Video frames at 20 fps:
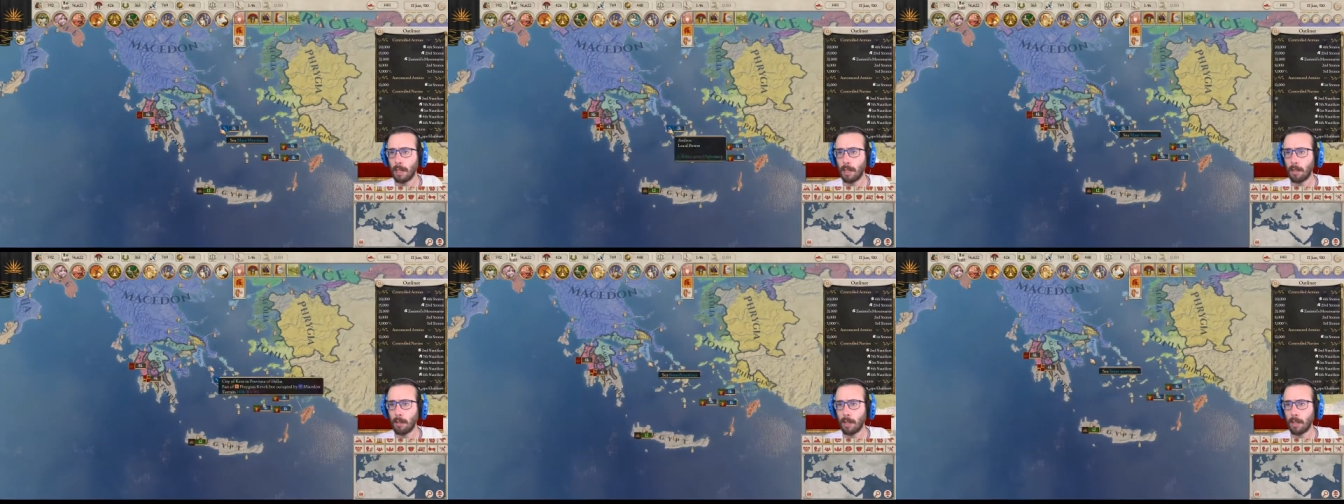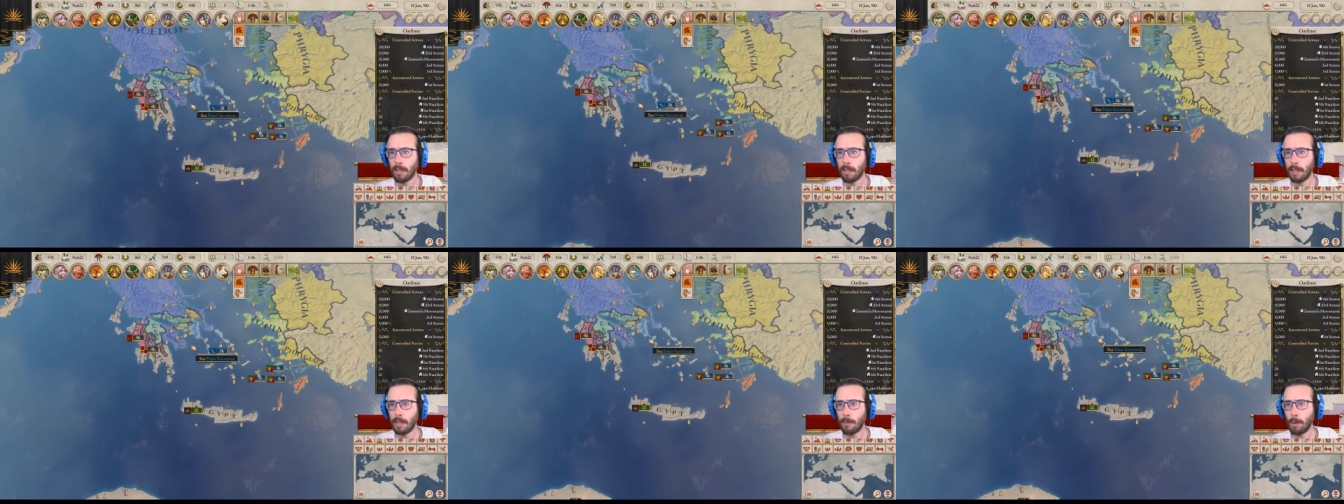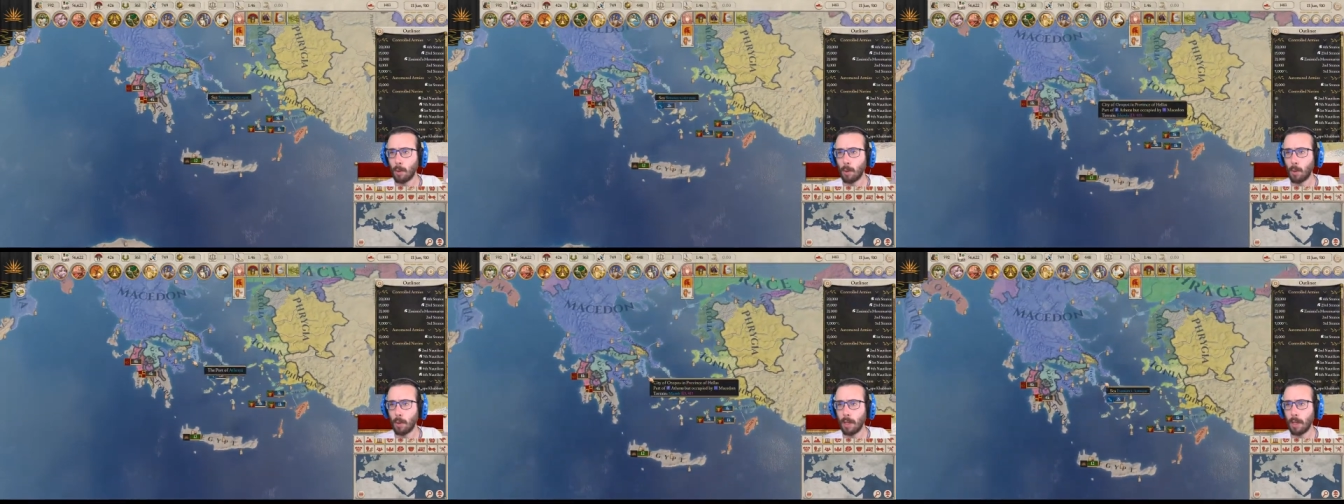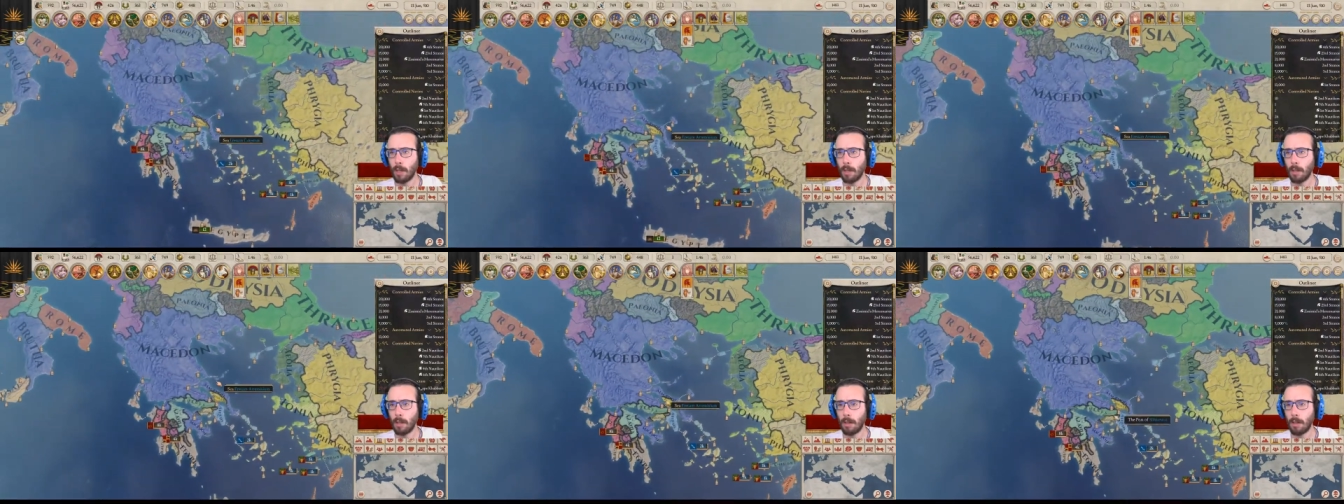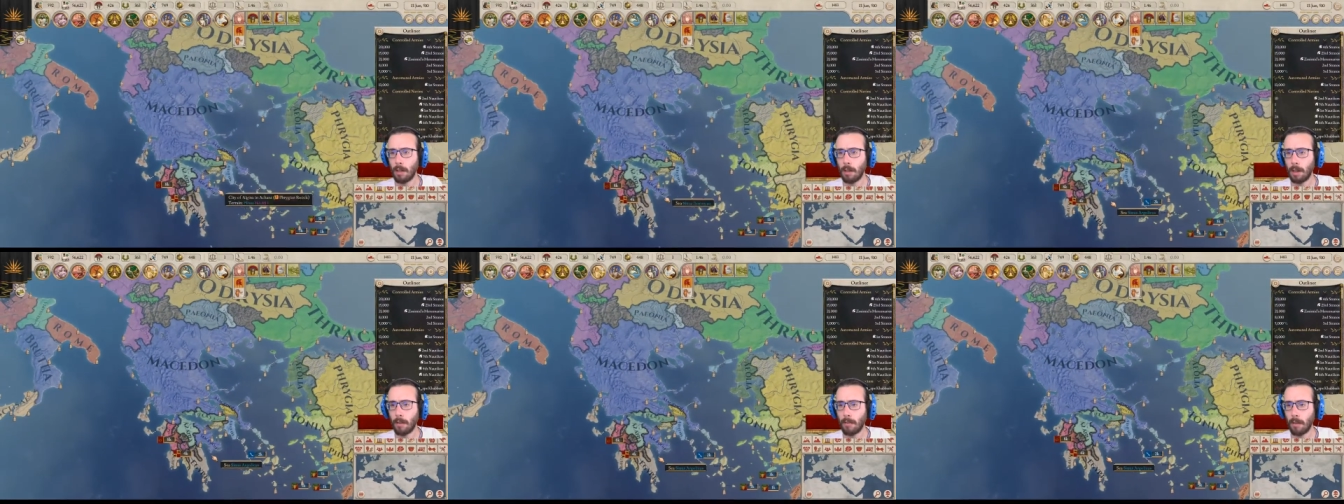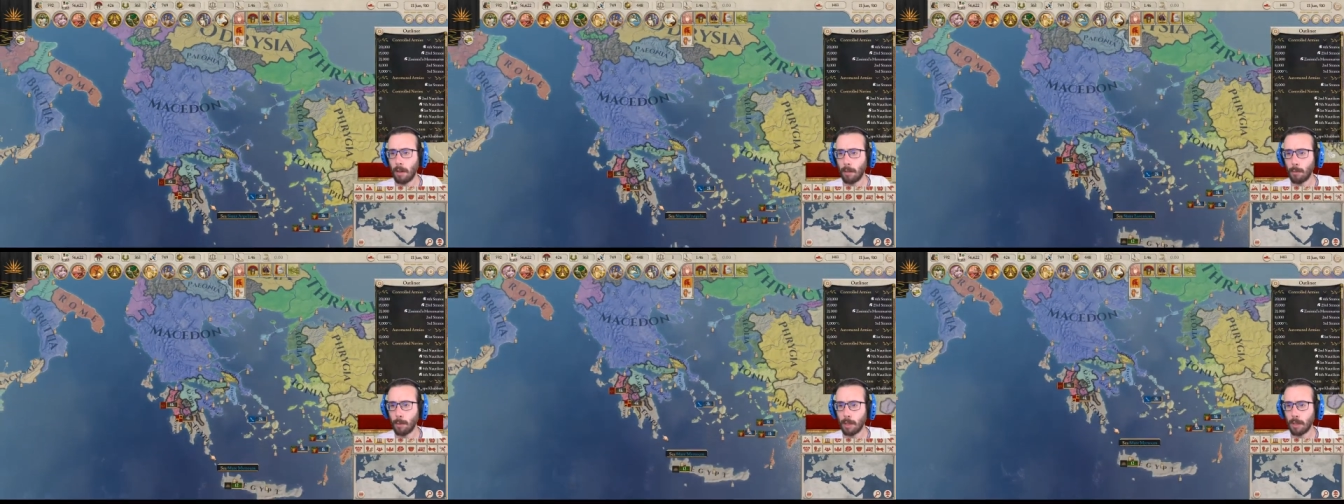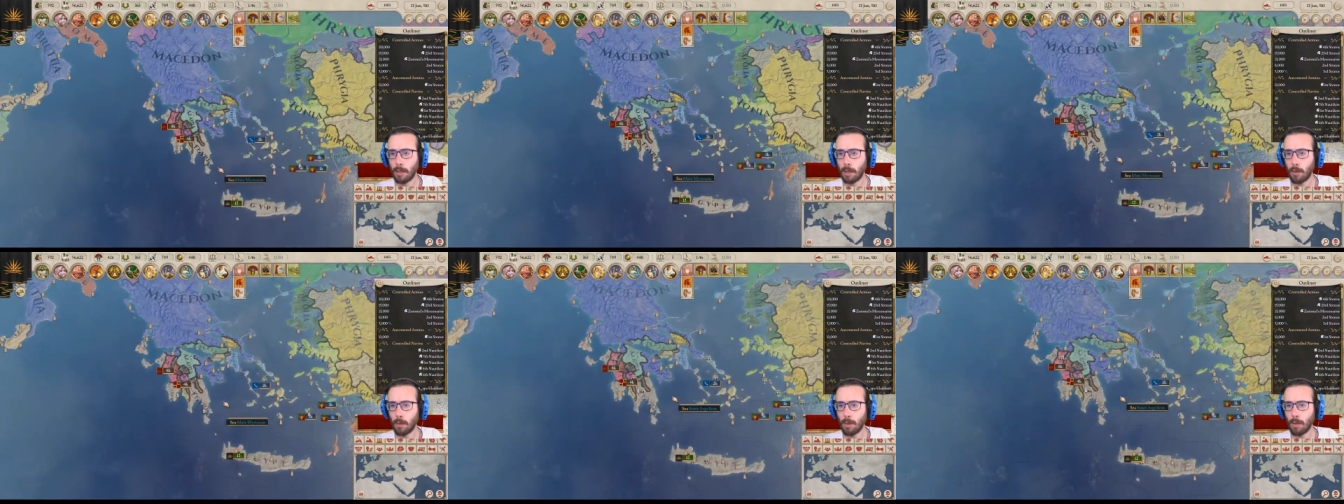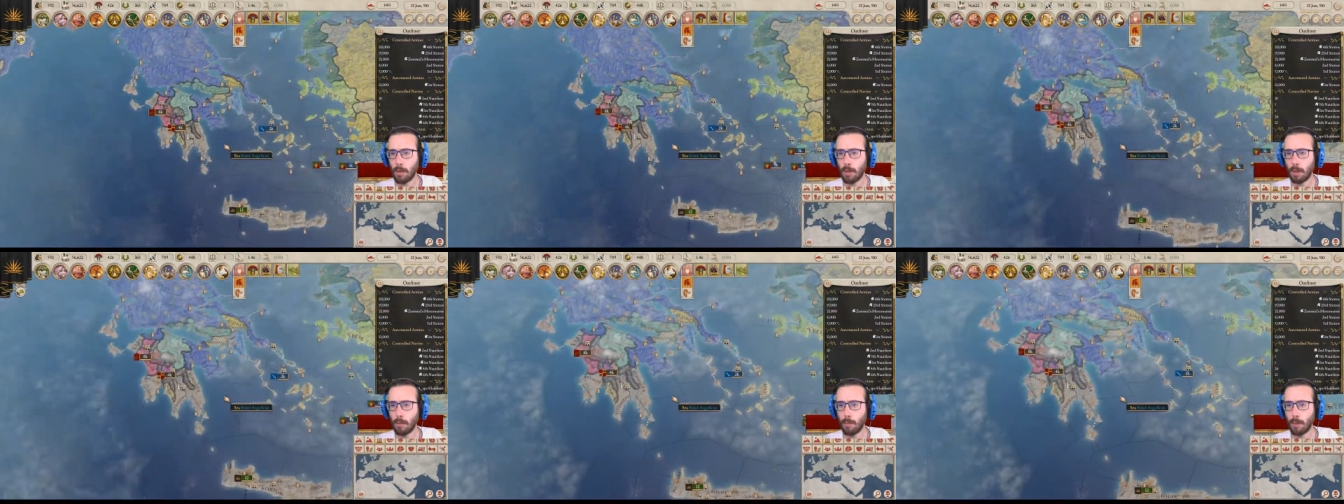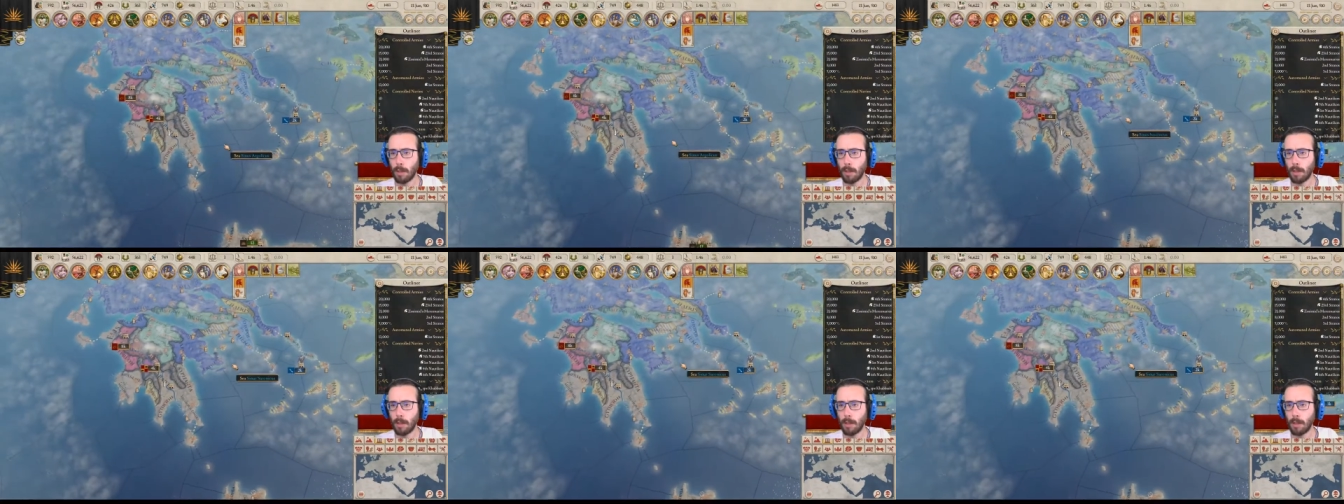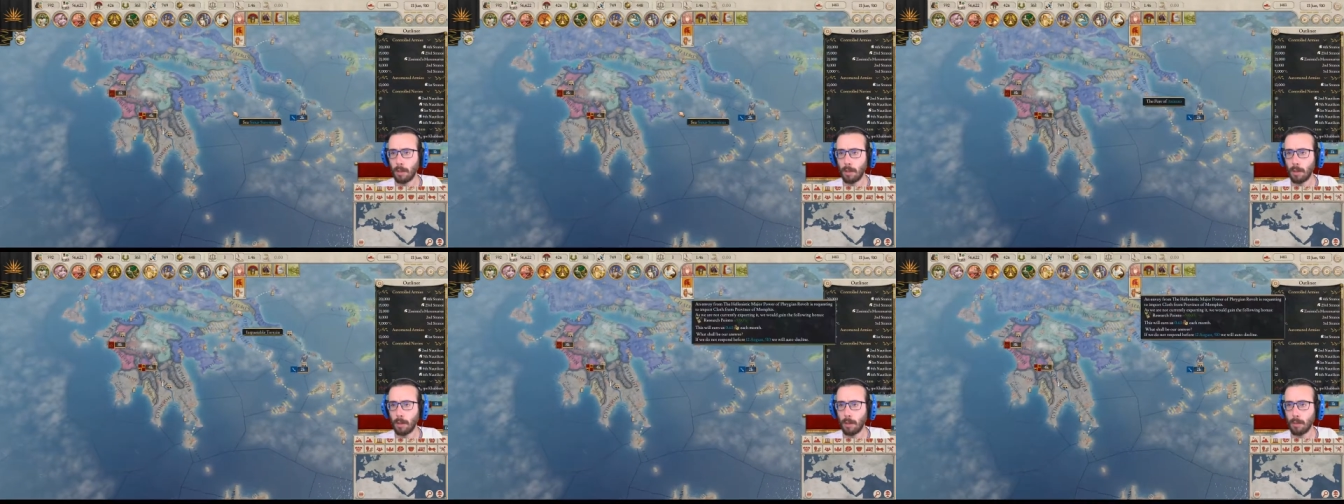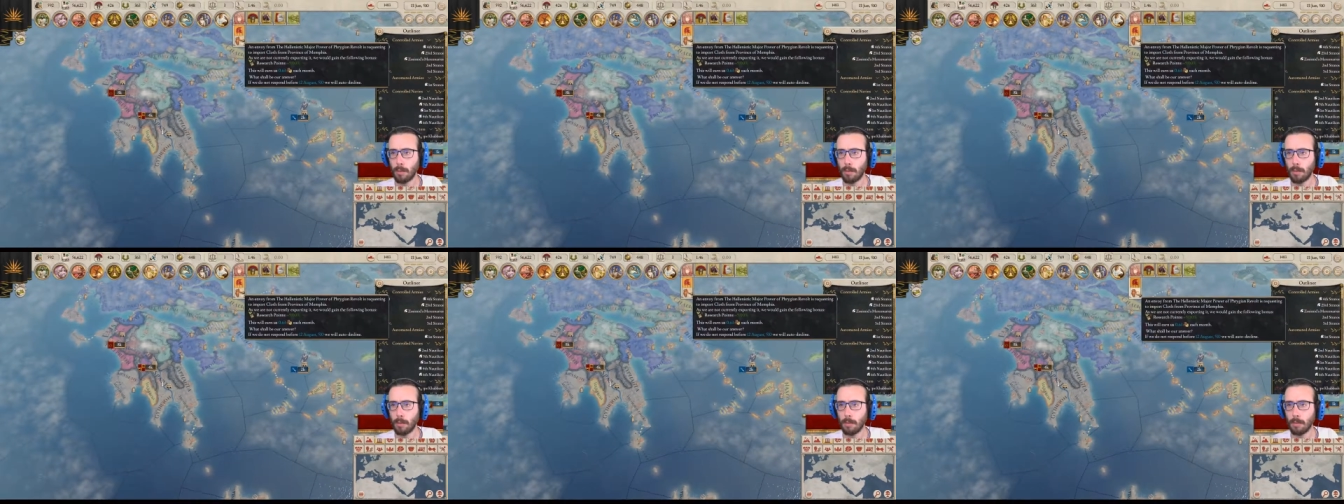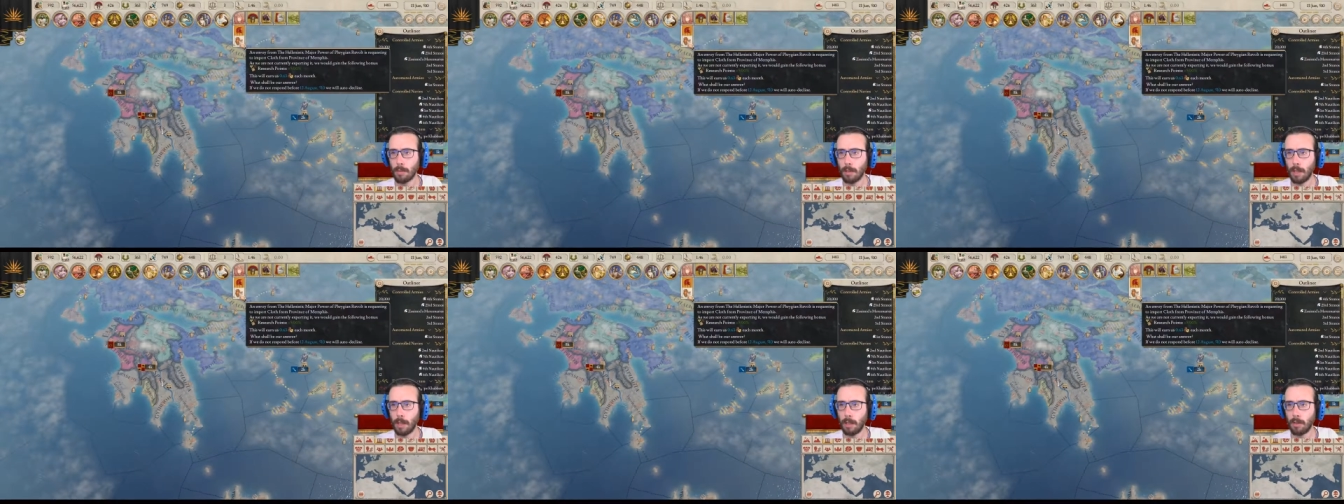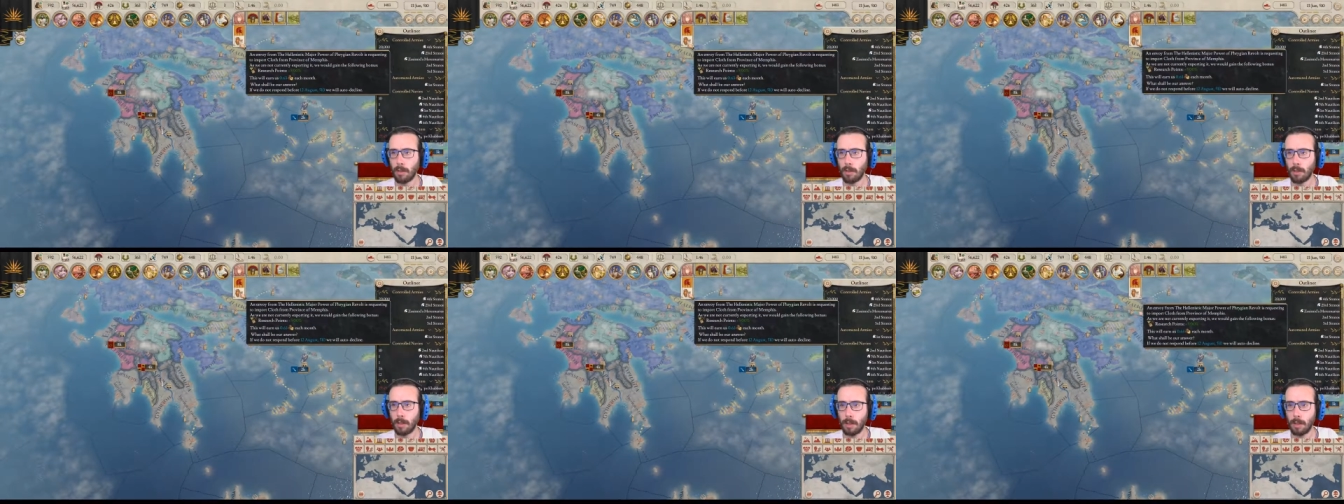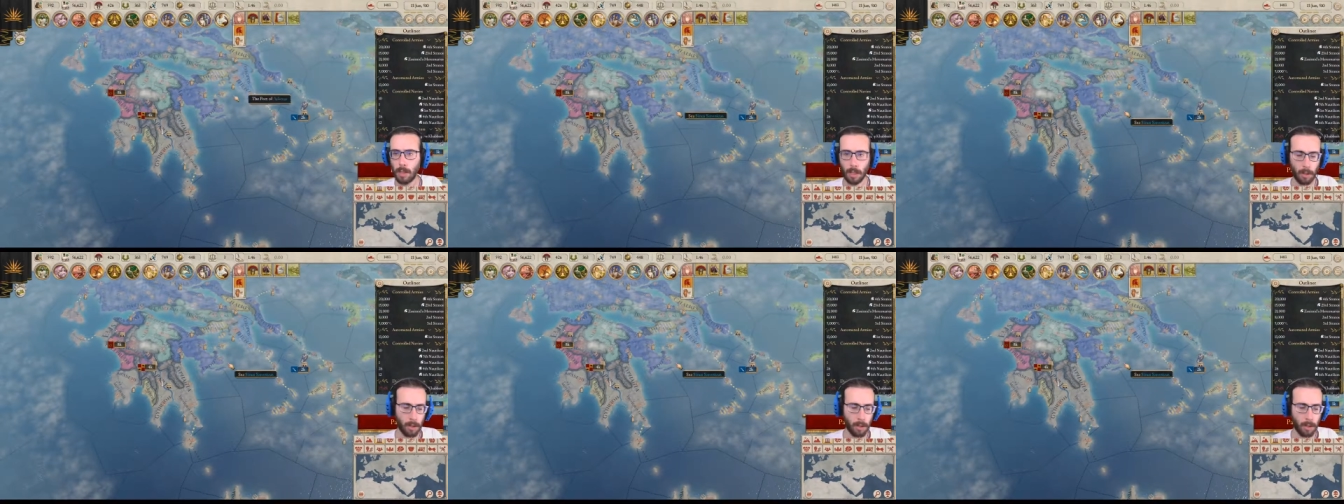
Allora, siamo qui, eh, avevamo una situazione un pochettino mm, da gestire.